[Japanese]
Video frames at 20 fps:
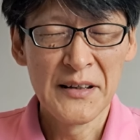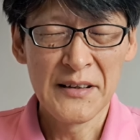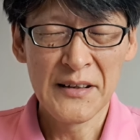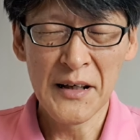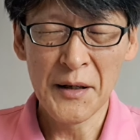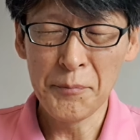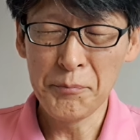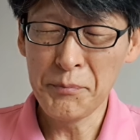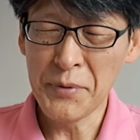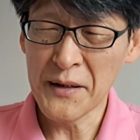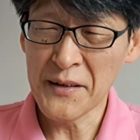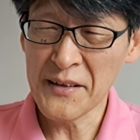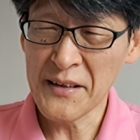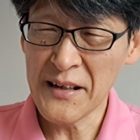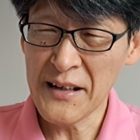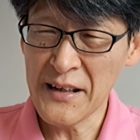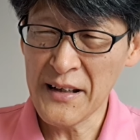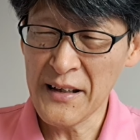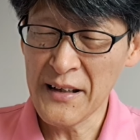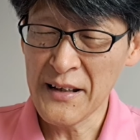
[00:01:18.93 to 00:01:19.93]
やっぱり
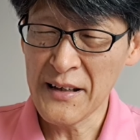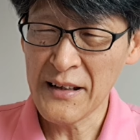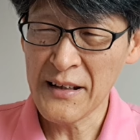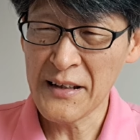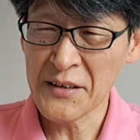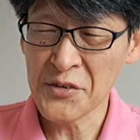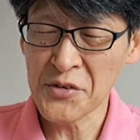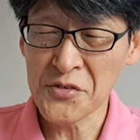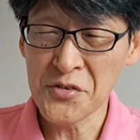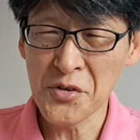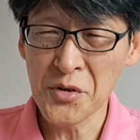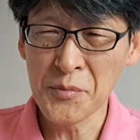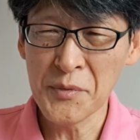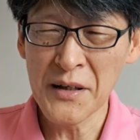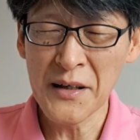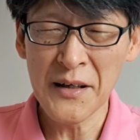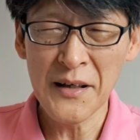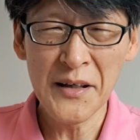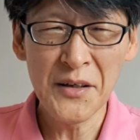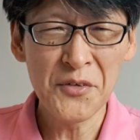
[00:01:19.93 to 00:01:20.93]
ね、えー、年
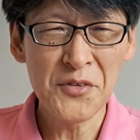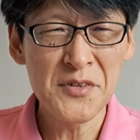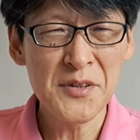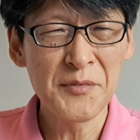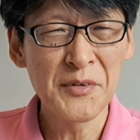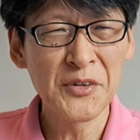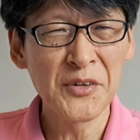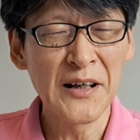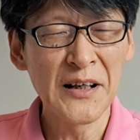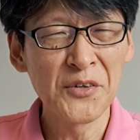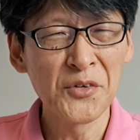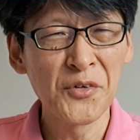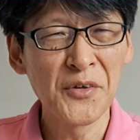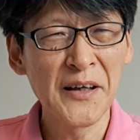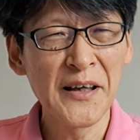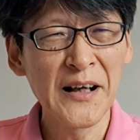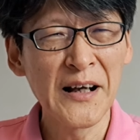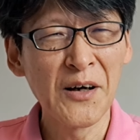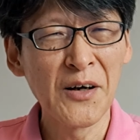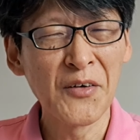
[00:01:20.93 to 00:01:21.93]
宮愛子様のあの
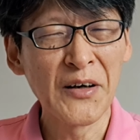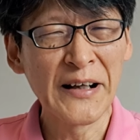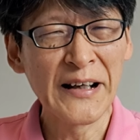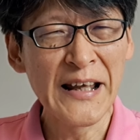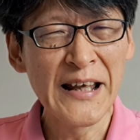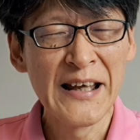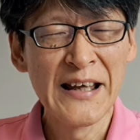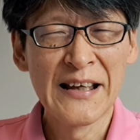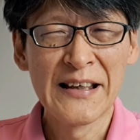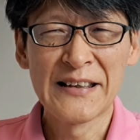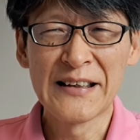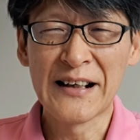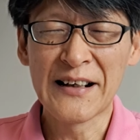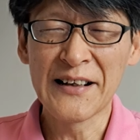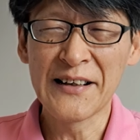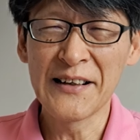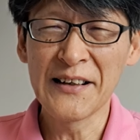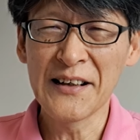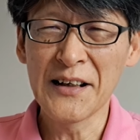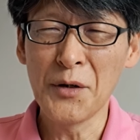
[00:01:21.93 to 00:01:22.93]
笑顔がね、な
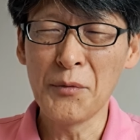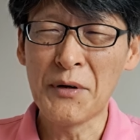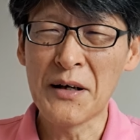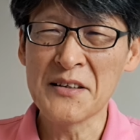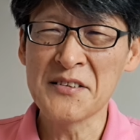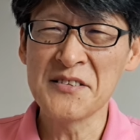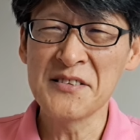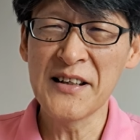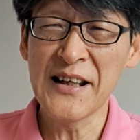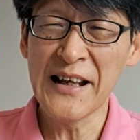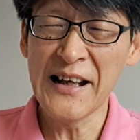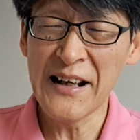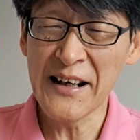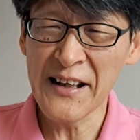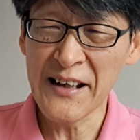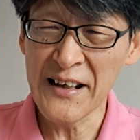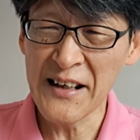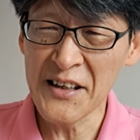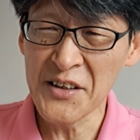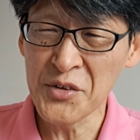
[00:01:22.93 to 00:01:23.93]
かなか忘れら
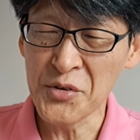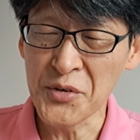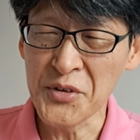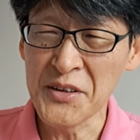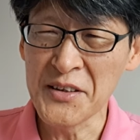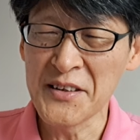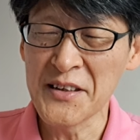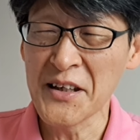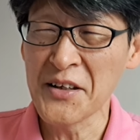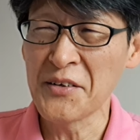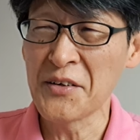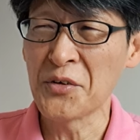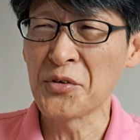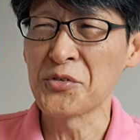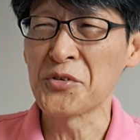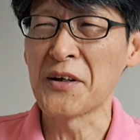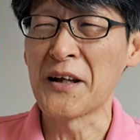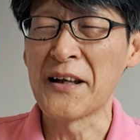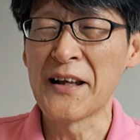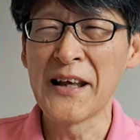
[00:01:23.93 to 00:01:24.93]
れないといったような
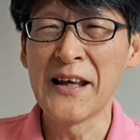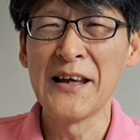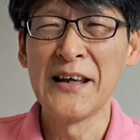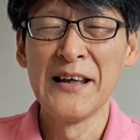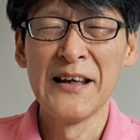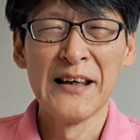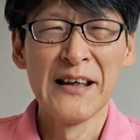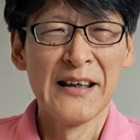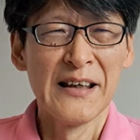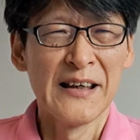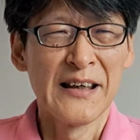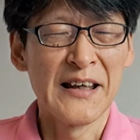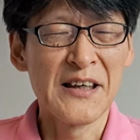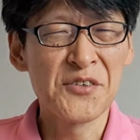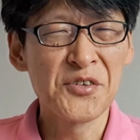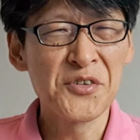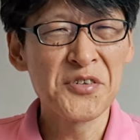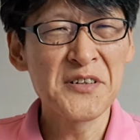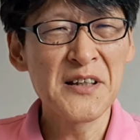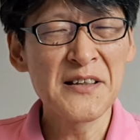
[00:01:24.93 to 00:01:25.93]
ことでね、
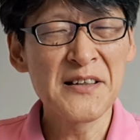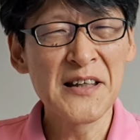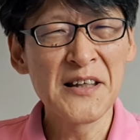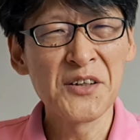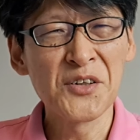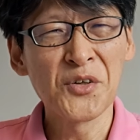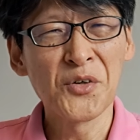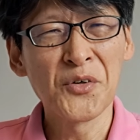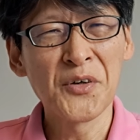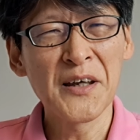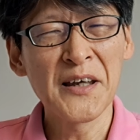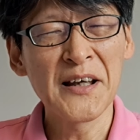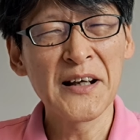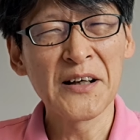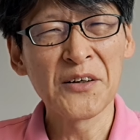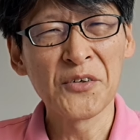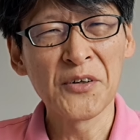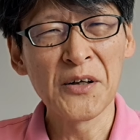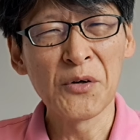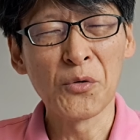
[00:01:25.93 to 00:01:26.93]
えそして天皇陛
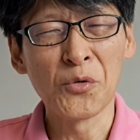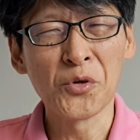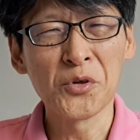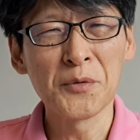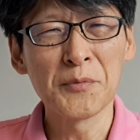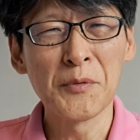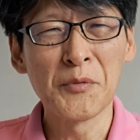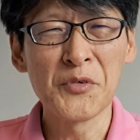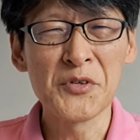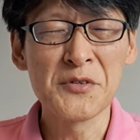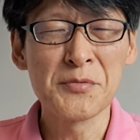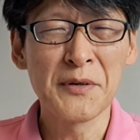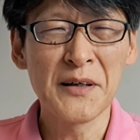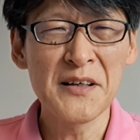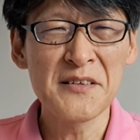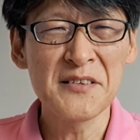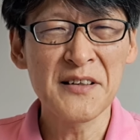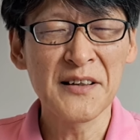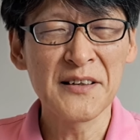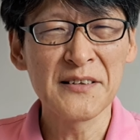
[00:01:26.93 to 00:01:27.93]
下のね、お言葉も素
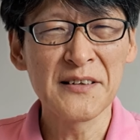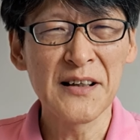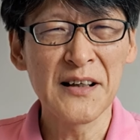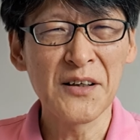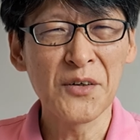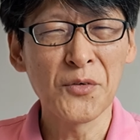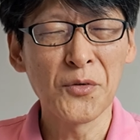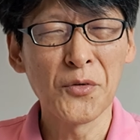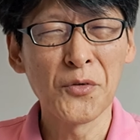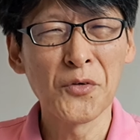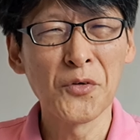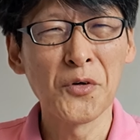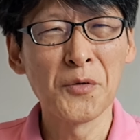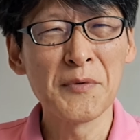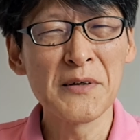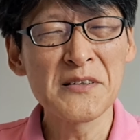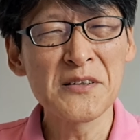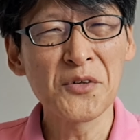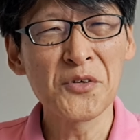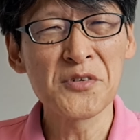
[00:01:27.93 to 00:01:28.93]
晴らしかった皇后
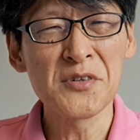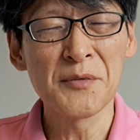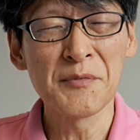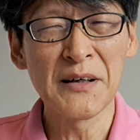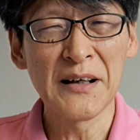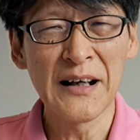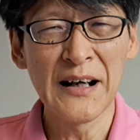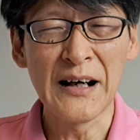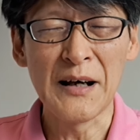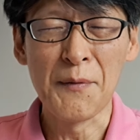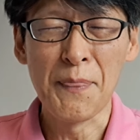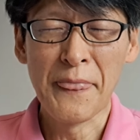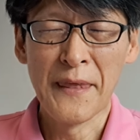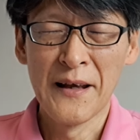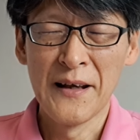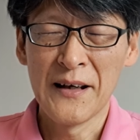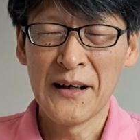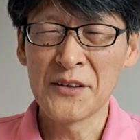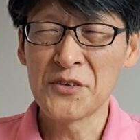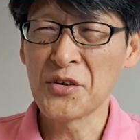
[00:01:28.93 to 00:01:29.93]
雅子様が、
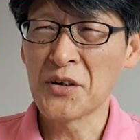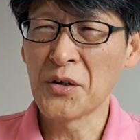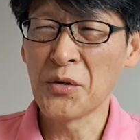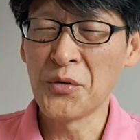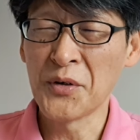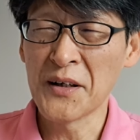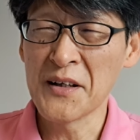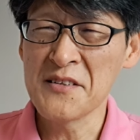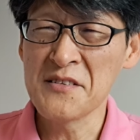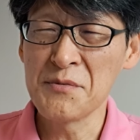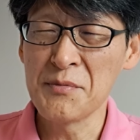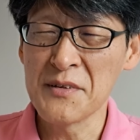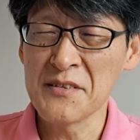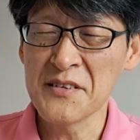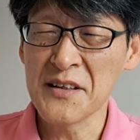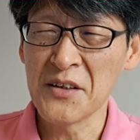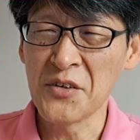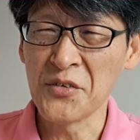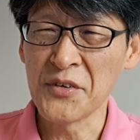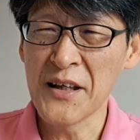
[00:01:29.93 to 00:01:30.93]
後からお話ししま
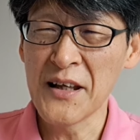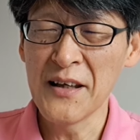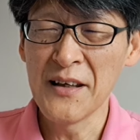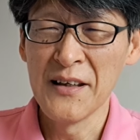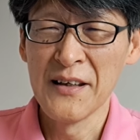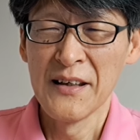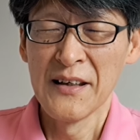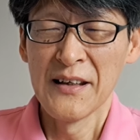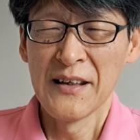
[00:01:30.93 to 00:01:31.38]
すけどね、